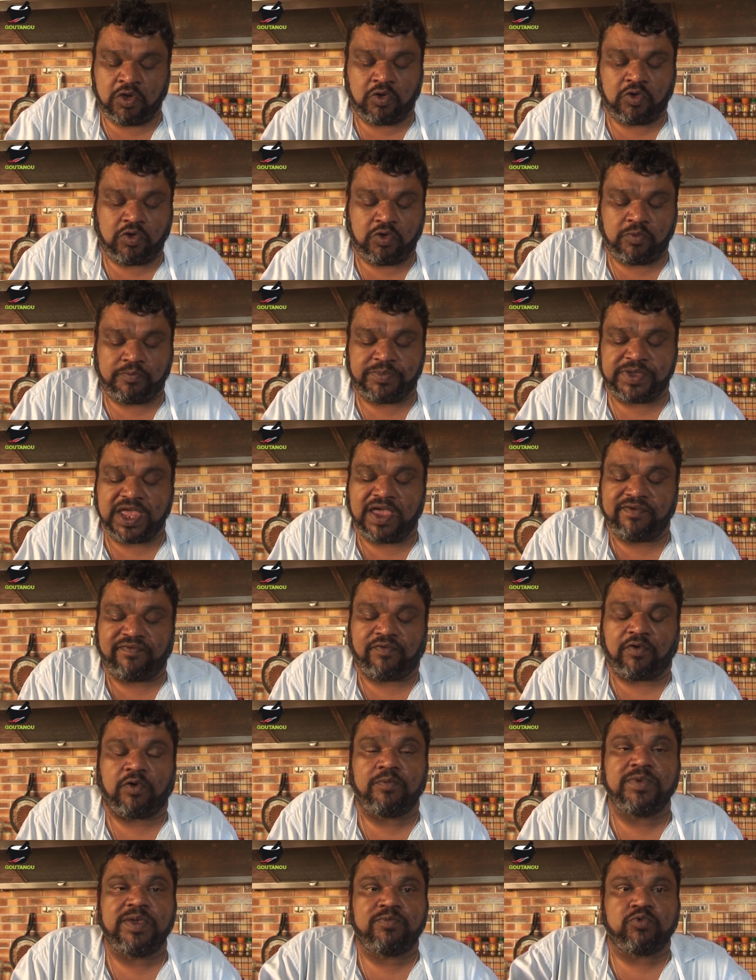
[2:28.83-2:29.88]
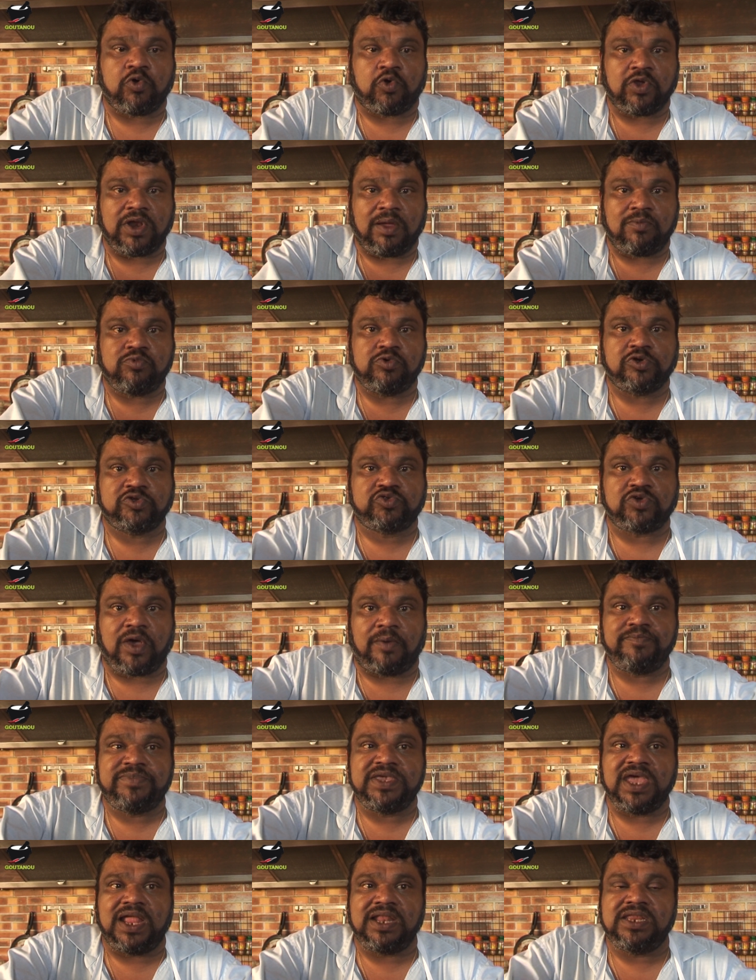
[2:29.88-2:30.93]
euh, bien formée pour que la boule soit
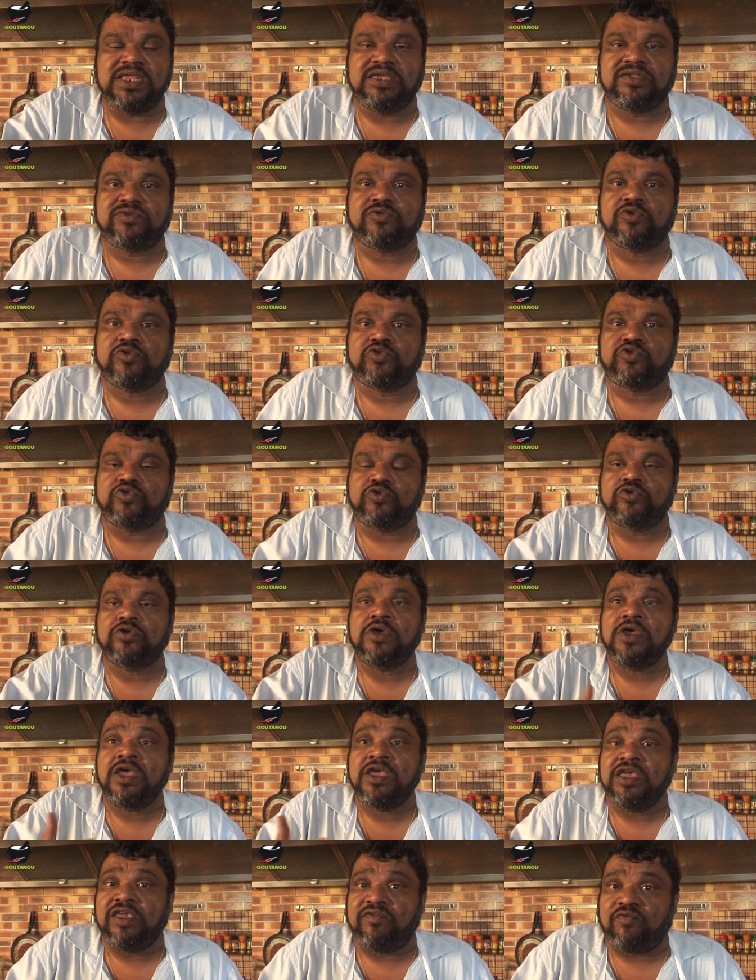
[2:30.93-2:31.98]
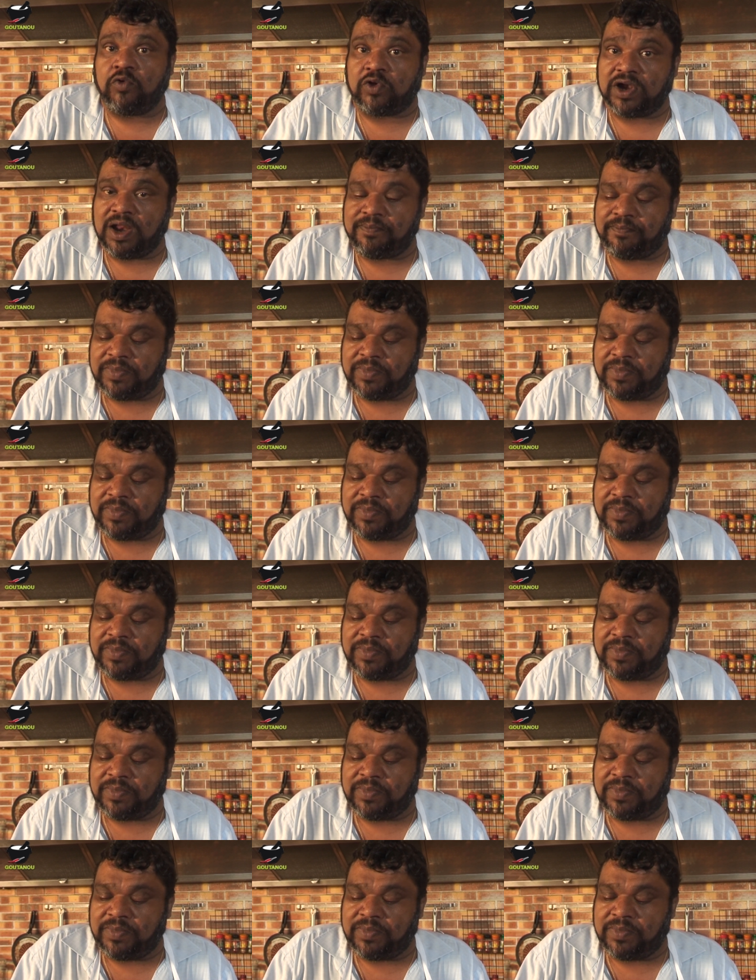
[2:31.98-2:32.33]
bien lisse dessus. Il faut que la